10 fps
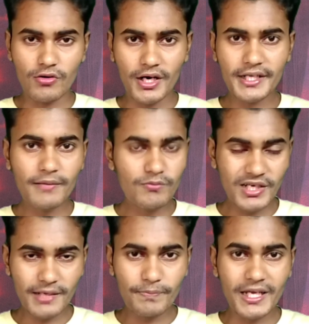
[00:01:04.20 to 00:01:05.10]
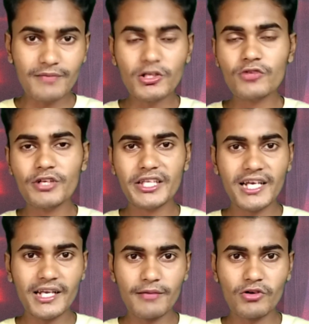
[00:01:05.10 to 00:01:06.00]
তো অনেকে এটা ফেক মনে
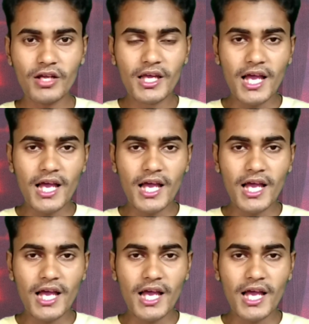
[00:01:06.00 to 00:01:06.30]
করেছিলেন এবং